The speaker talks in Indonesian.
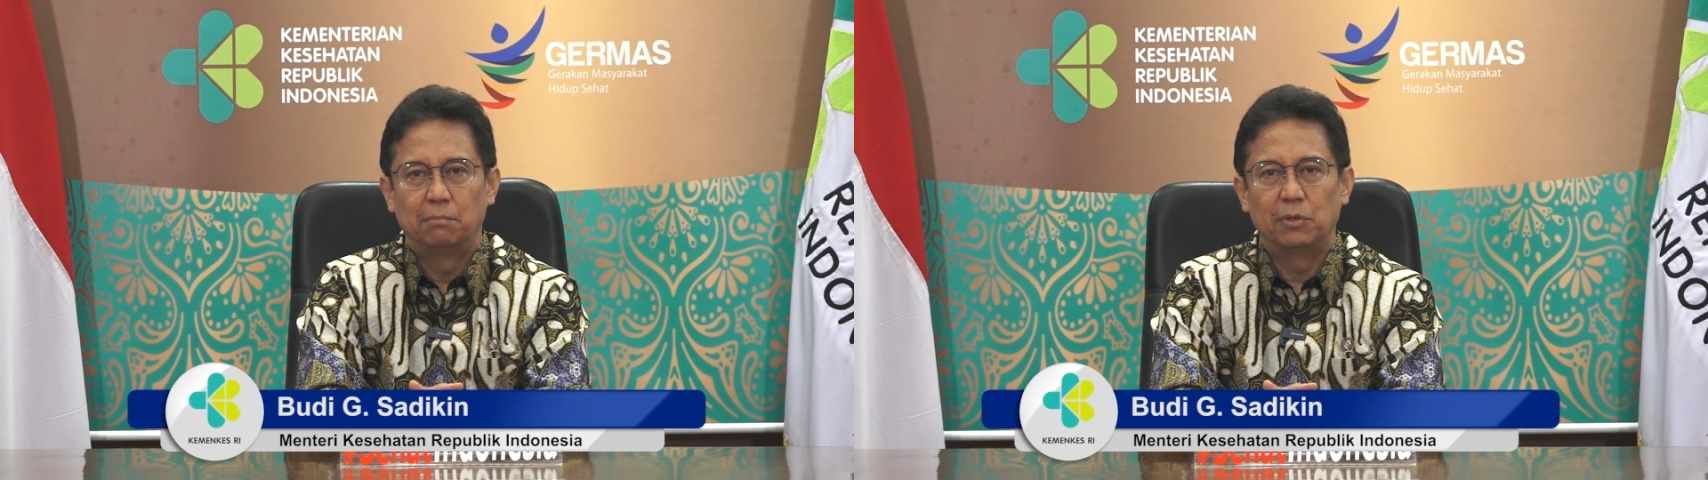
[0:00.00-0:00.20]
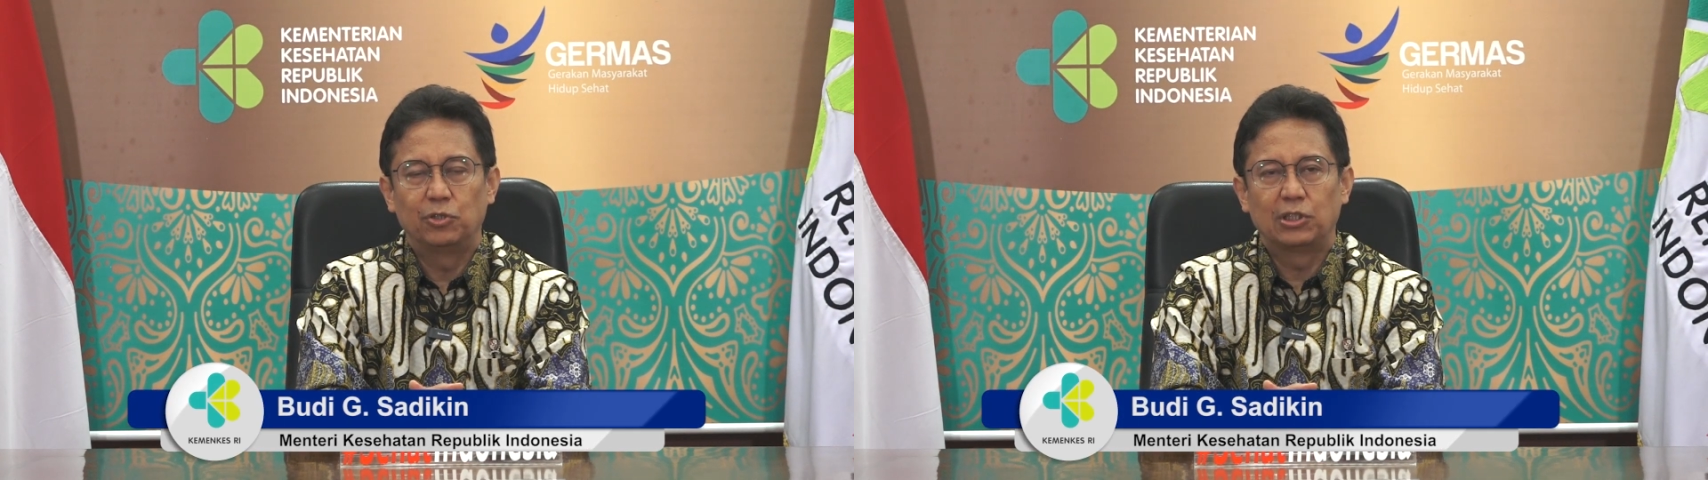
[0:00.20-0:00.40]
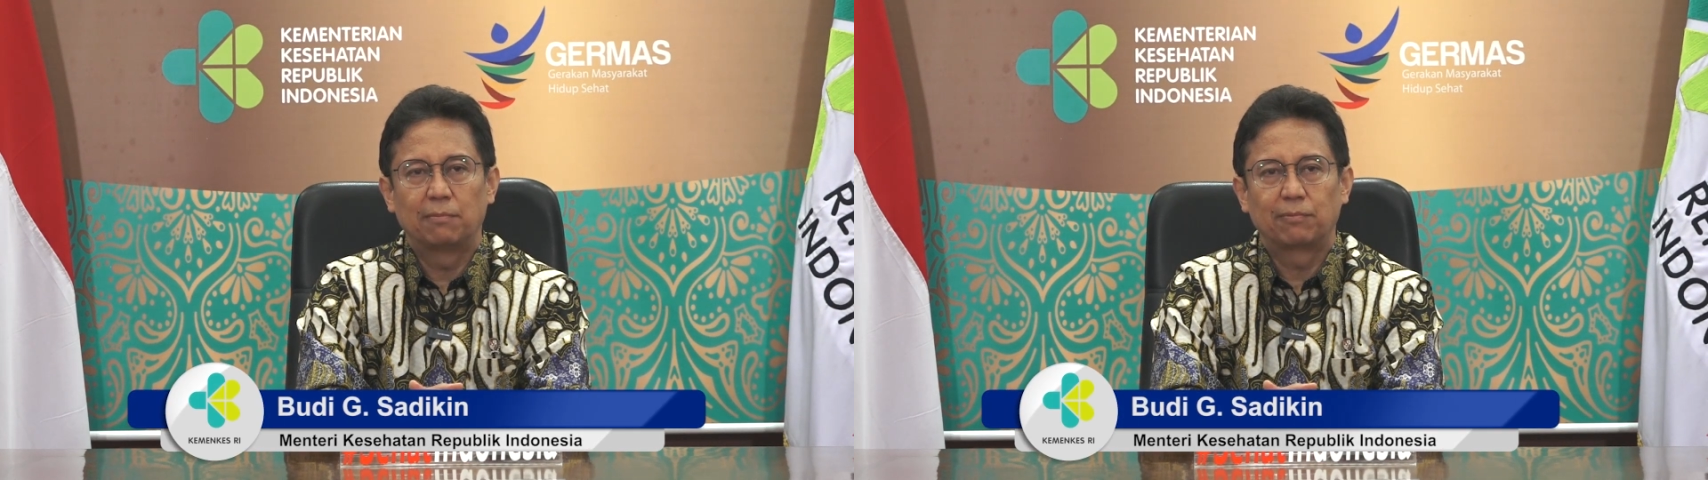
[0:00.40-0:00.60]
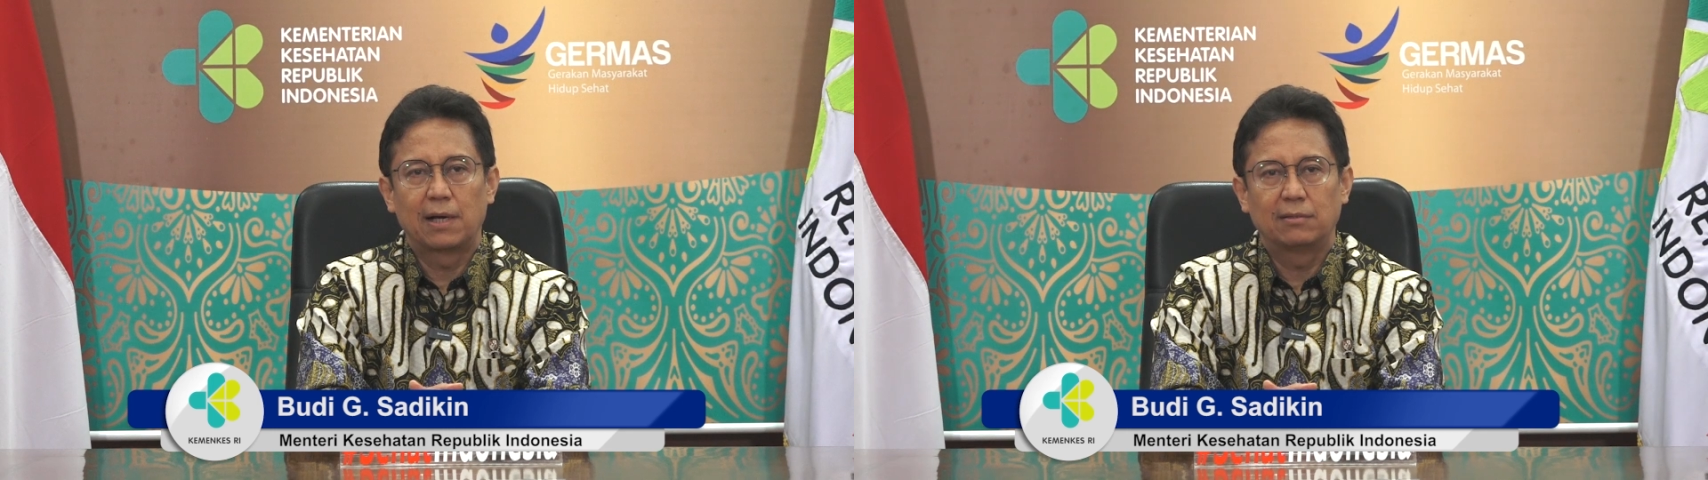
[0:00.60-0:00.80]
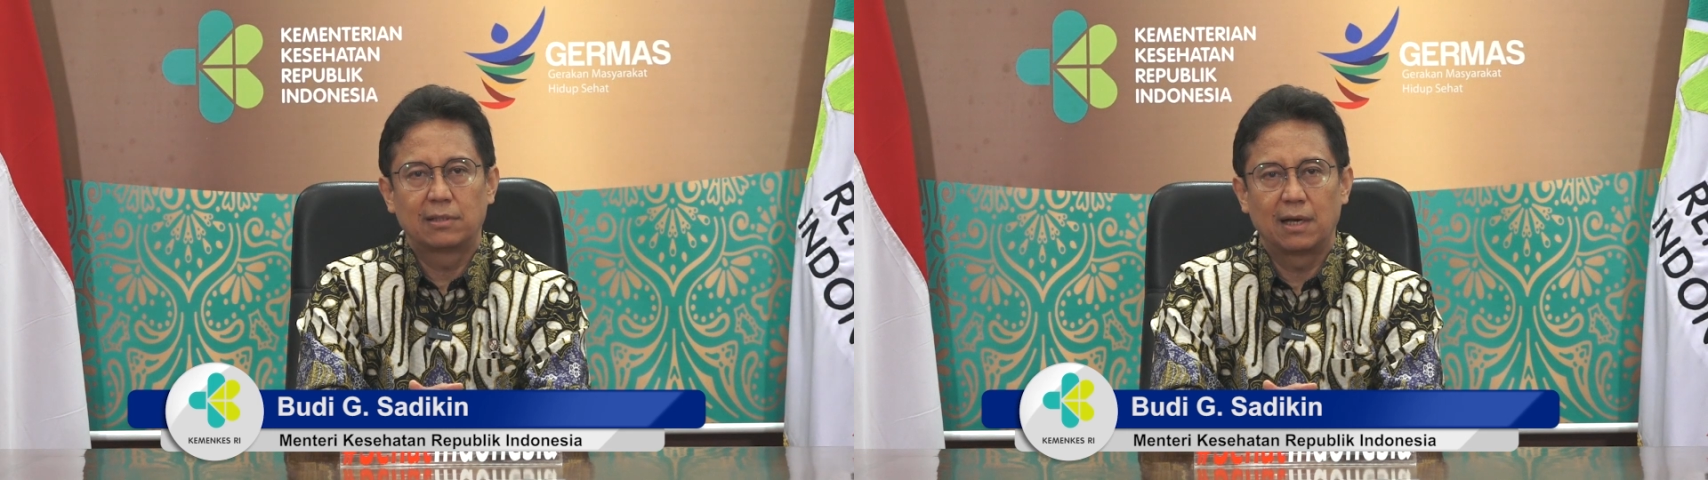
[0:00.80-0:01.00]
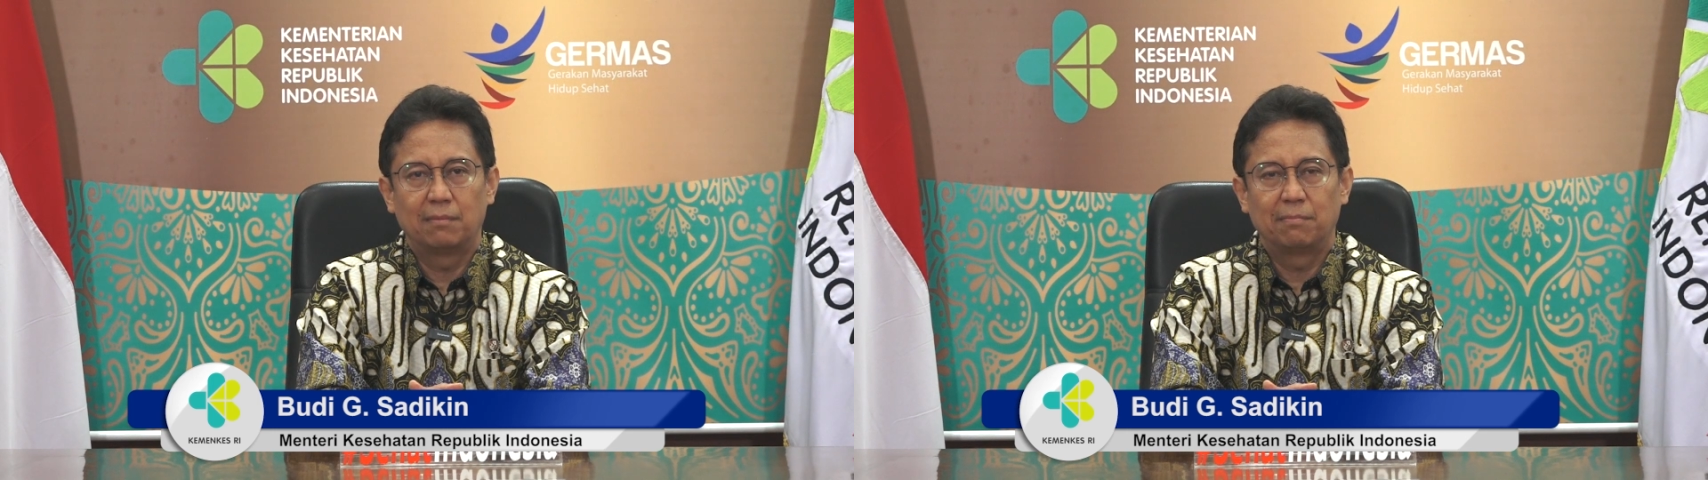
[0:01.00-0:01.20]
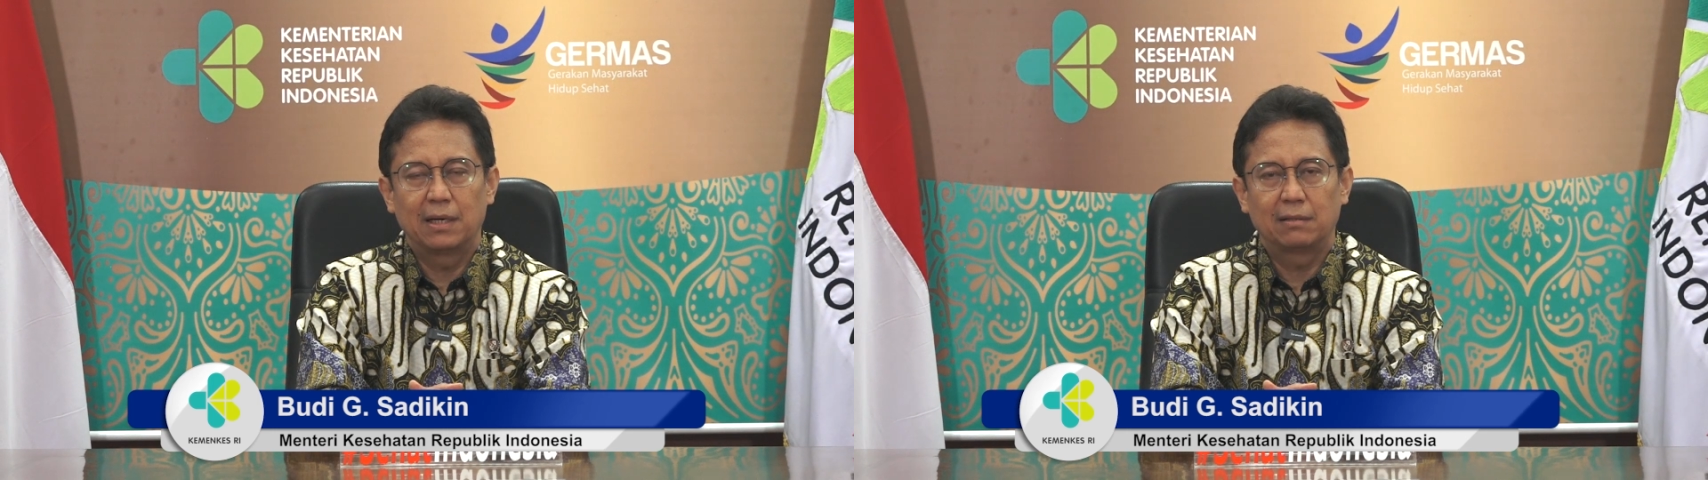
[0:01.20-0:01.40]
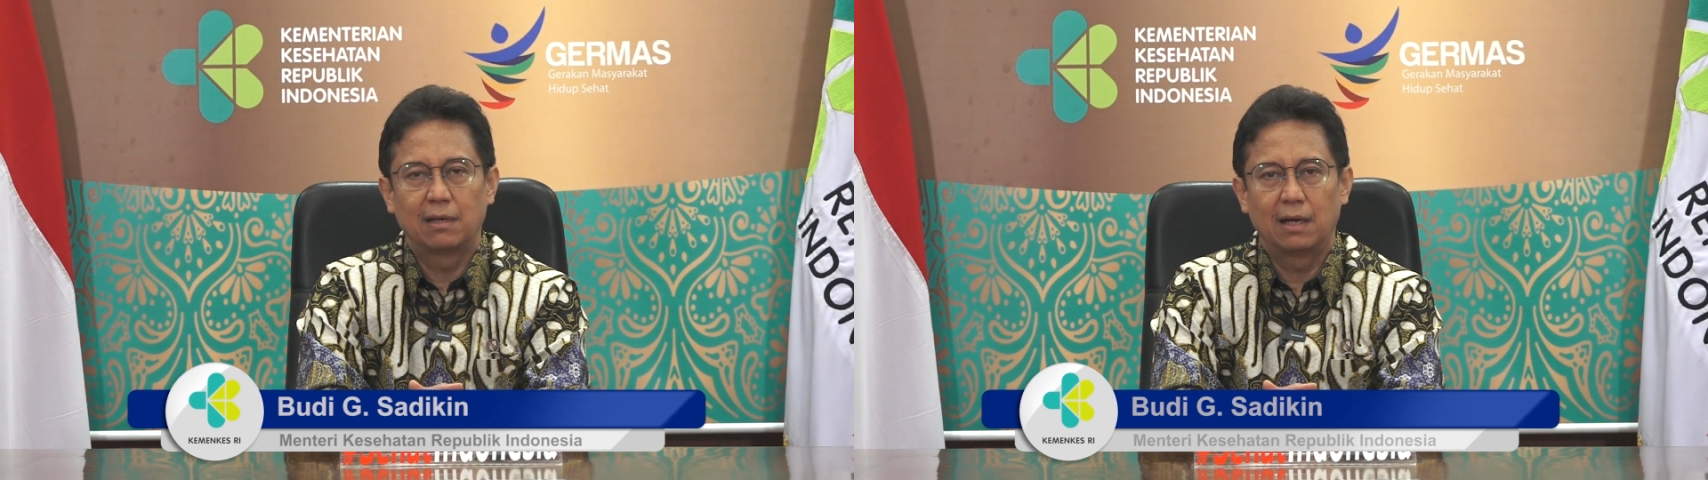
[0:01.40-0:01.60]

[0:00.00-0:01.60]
mengucapkan selamat